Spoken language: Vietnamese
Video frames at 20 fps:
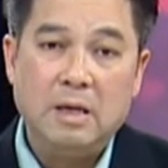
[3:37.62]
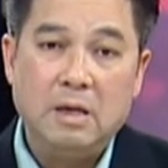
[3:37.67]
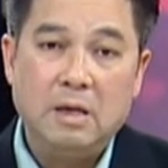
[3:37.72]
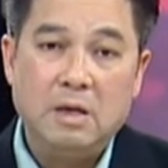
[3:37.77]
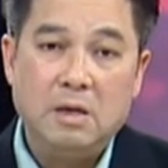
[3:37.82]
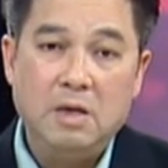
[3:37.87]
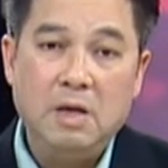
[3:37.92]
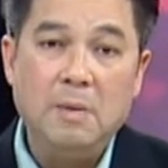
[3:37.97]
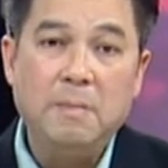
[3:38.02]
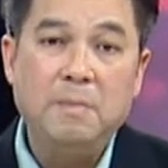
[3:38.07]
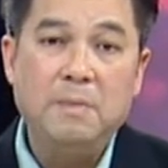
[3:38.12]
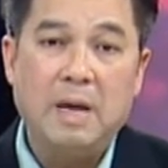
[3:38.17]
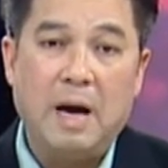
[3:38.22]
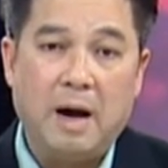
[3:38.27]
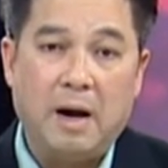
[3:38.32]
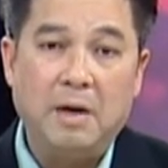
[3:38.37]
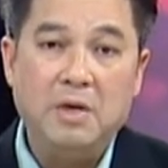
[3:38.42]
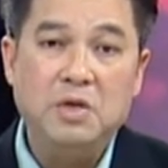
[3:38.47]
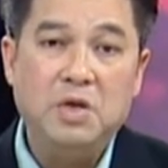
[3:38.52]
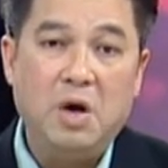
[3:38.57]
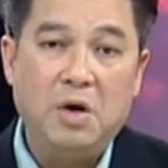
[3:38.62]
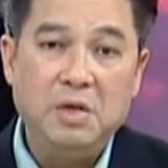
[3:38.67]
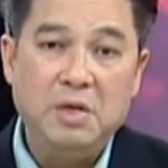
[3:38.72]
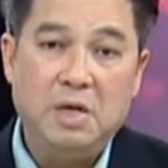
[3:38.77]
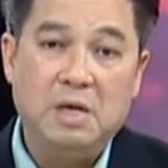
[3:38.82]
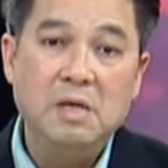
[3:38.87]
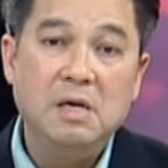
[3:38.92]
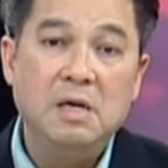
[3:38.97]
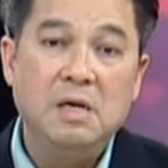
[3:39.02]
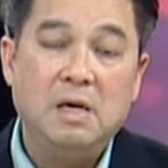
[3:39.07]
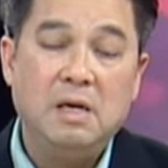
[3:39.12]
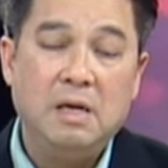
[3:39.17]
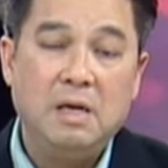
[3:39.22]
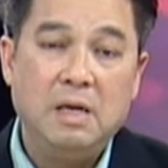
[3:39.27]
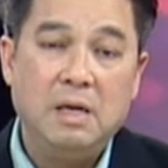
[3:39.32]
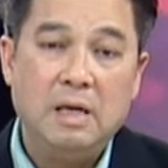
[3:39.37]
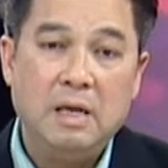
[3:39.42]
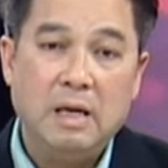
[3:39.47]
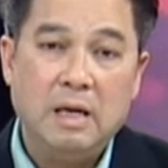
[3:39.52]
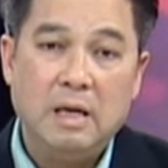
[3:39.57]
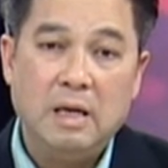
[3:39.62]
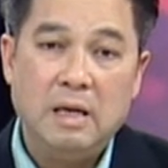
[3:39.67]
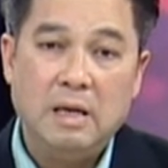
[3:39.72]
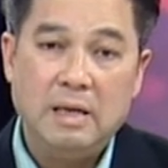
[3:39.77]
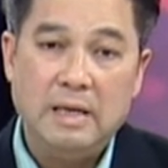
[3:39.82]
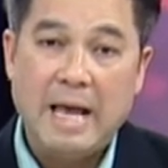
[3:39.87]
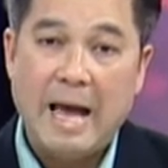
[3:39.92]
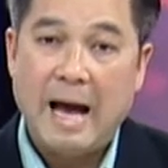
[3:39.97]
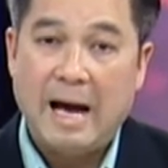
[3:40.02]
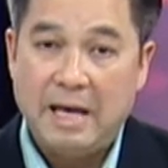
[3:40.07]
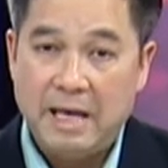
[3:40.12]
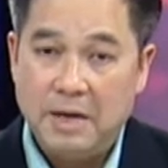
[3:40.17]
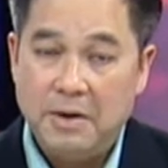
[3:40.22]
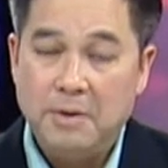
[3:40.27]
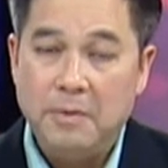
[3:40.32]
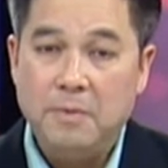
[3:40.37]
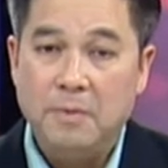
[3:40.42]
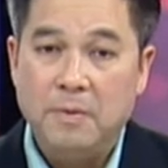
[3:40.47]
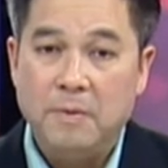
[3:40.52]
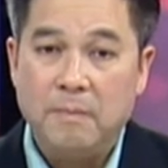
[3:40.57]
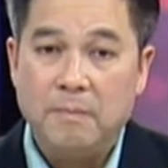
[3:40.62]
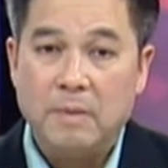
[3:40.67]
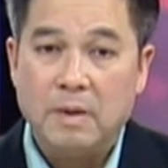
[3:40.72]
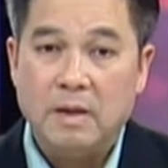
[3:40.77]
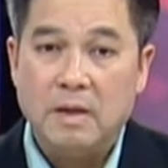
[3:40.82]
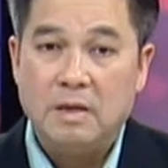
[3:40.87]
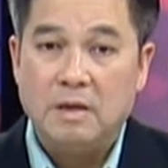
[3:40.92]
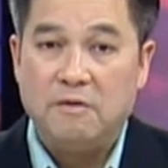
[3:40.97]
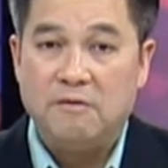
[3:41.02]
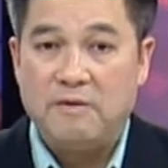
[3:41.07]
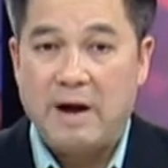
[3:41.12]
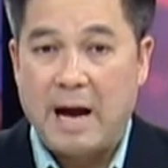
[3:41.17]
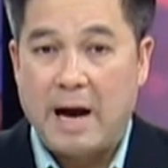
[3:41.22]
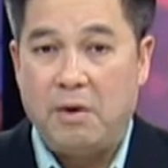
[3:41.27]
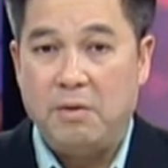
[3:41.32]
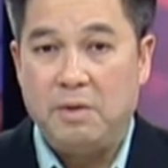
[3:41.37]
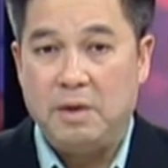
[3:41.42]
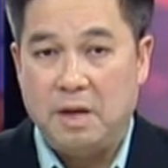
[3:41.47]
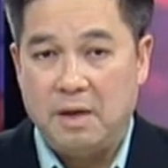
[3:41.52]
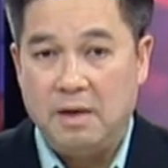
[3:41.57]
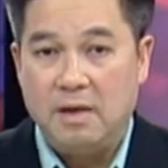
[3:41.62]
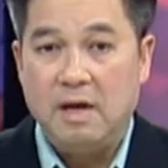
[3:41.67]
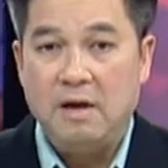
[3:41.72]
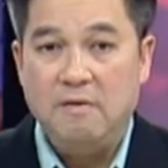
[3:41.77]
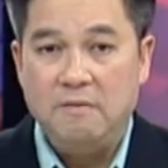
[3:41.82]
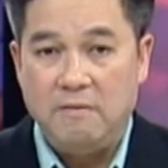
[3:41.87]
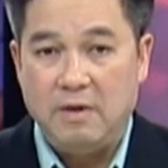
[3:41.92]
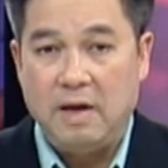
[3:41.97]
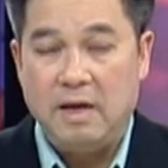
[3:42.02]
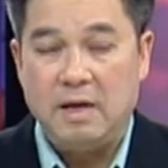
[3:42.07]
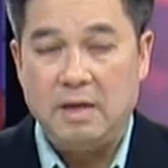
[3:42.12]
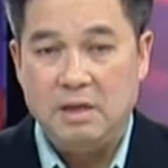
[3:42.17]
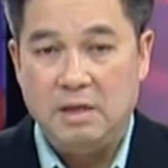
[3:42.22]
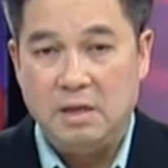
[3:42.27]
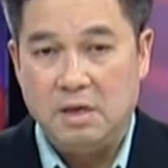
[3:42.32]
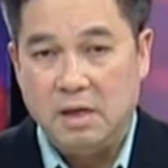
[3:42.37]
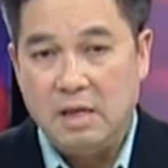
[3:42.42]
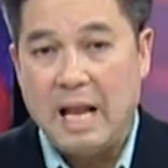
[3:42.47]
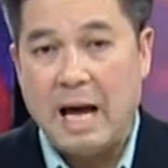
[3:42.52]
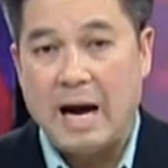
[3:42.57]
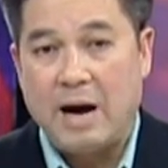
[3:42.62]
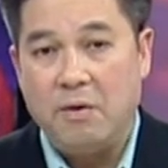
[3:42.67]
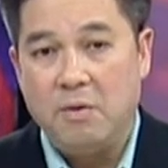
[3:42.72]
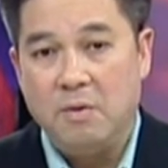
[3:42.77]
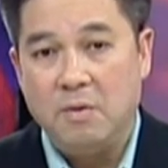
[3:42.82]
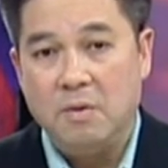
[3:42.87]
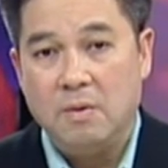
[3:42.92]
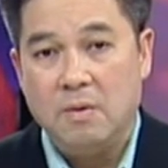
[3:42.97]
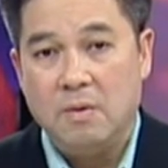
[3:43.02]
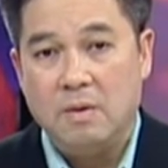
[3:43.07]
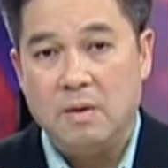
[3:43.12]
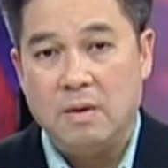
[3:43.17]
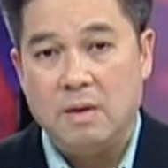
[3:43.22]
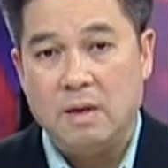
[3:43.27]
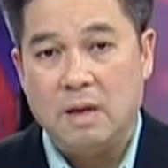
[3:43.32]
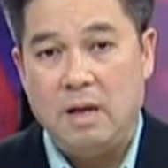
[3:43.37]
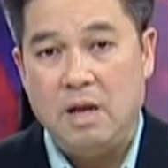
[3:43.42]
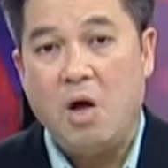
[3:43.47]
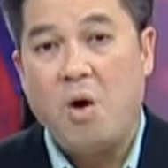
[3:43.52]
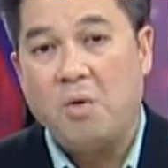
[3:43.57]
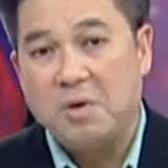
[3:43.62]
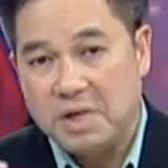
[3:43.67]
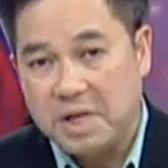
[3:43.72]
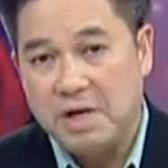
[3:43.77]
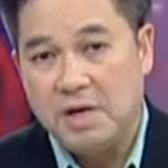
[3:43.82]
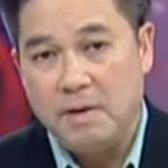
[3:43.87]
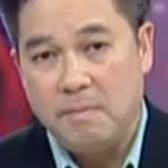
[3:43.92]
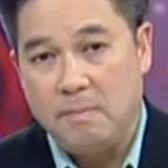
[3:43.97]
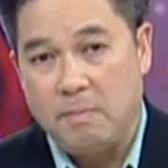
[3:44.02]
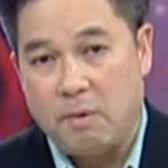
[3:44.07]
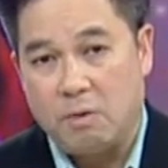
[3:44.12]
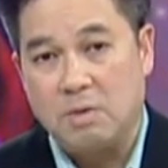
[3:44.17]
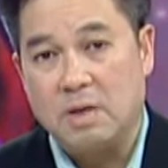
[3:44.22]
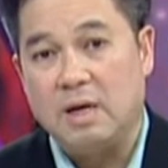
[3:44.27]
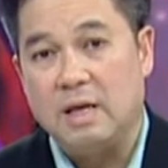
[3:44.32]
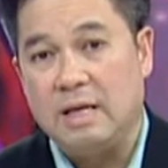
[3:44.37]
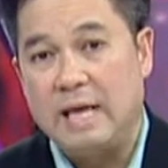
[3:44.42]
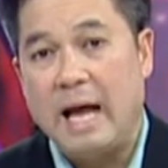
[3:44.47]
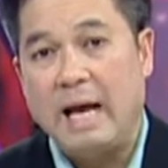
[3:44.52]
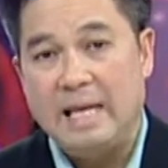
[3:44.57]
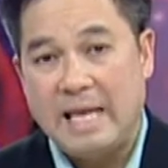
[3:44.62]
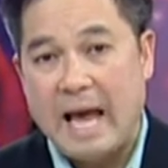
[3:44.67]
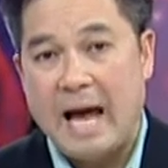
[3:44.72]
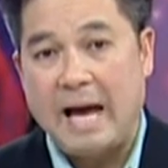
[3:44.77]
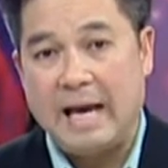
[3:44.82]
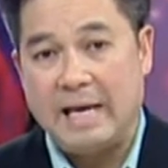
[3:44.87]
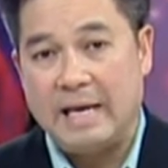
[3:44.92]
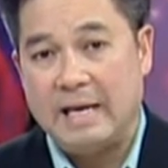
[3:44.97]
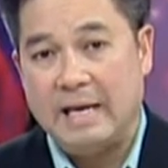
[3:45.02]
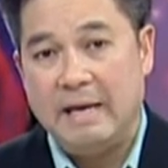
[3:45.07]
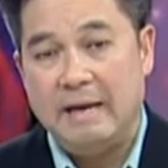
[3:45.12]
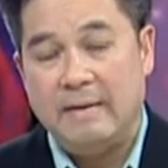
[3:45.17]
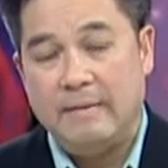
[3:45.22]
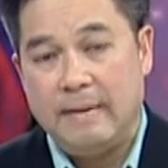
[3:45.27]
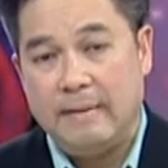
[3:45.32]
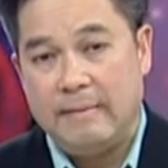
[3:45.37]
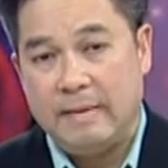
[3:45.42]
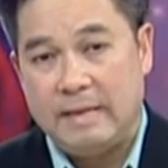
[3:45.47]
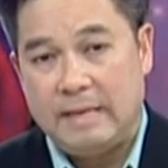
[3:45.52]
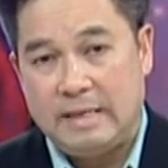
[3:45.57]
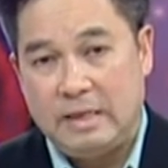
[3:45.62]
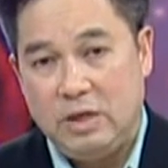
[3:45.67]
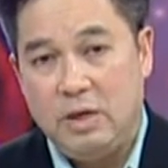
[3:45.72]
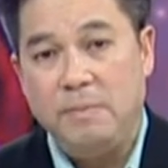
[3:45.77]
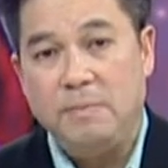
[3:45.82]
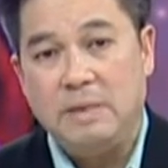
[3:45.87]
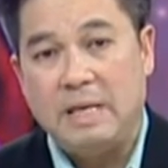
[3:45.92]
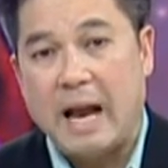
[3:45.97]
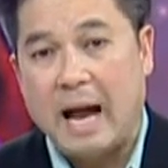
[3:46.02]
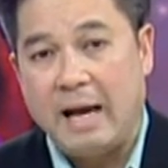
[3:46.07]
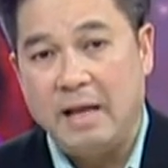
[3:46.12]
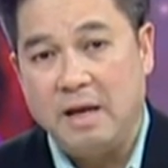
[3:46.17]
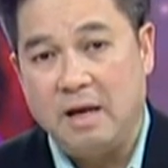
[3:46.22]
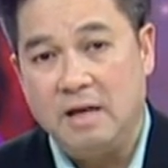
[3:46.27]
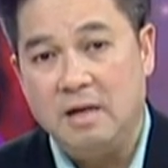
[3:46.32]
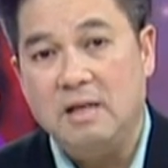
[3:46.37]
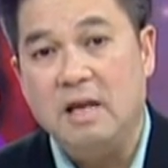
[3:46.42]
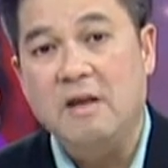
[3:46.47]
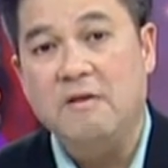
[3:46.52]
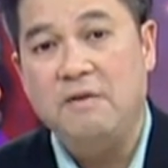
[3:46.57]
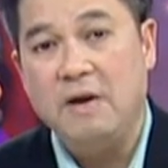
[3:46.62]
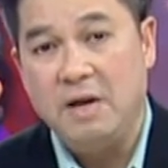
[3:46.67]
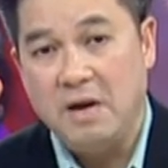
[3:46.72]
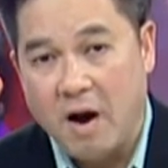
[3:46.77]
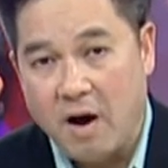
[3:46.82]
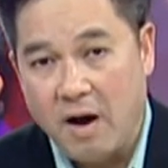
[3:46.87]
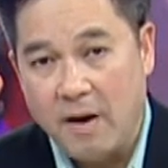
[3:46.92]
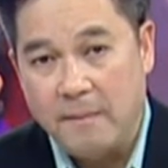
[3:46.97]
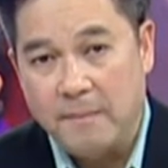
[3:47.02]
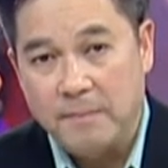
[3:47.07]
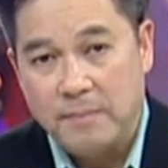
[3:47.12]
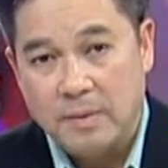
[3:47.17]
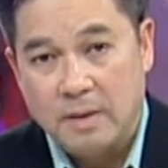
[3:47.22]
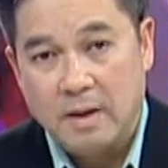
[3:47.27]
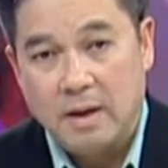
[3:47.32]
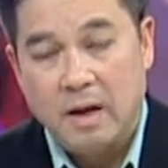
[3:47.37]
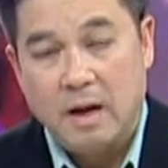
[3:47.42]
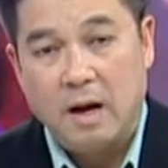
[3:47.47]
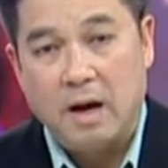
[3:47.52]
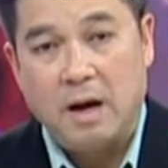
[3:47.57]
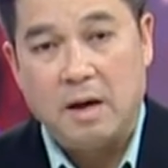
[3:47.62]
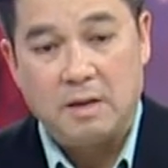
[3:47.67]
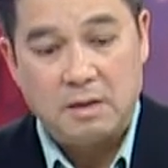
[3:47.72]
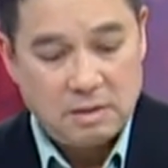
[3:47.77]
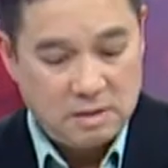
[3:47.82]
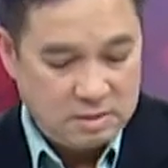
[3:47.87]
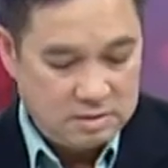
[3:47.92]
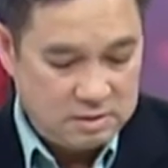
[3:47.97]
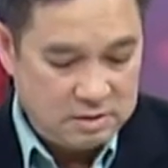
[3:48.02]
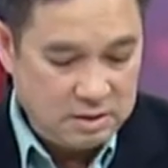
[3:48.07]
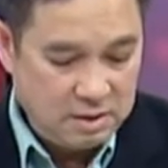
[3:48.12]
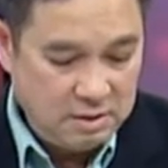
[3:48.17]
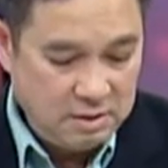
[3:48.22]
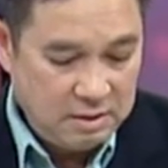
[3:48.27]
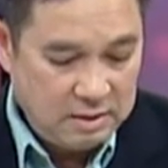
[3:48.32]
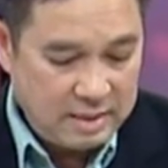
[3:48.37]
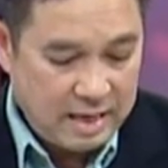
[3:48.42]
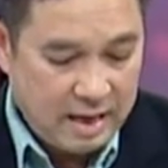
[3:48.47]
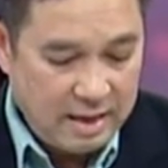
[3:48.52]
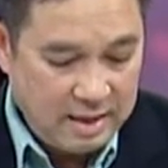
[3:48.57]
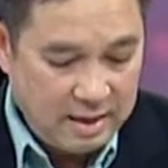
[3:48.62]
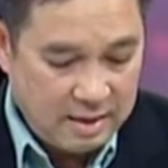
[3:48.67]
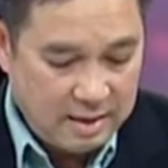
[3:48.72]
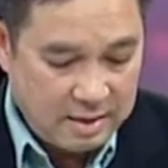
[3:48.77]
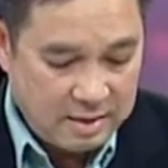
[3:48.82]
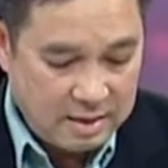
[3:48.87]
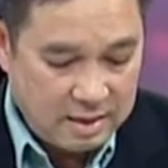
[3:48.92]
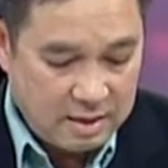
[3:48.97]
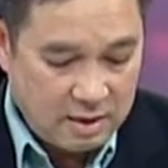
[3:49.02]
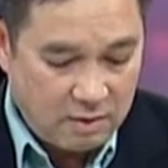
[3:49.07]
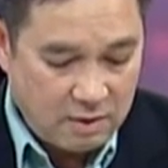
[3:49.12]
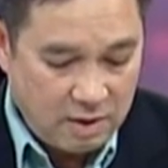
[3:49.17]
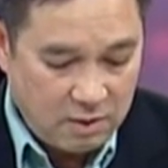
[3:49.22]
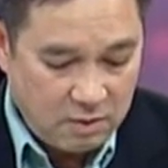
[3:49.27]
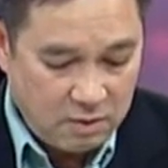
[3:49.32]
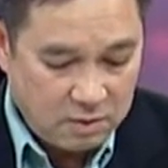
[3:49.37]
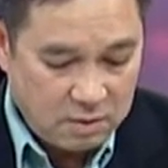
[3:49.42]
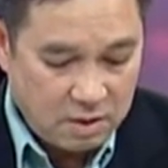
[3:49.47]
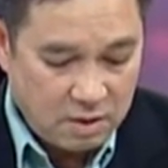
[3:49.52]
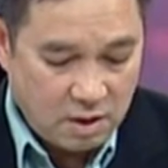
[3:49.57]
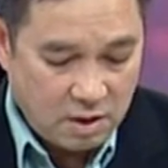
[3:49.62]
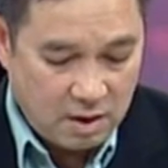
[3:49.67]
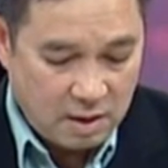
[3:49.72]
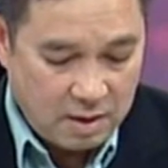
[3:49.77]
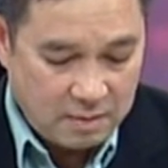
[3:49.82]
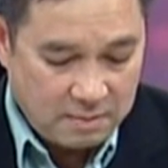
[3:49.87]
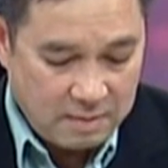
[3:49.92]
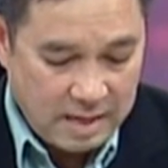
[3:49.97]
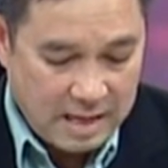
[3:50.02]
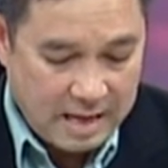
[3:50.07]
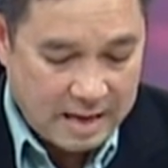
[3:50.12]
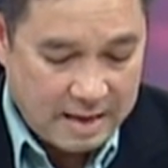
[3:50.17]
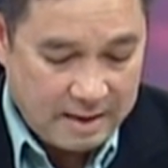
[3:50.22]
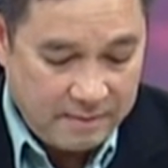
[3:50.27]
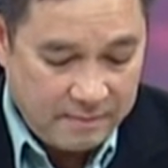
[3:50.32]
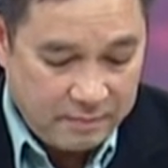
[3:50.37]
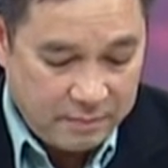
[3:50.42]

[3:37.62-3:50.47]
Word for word: giúp đỡ cho những người già yếu vào những cái viện dưỡng lão long term một thời gian dài giúp trả những cái chi phí đó à, xin trả lời câu cho ông là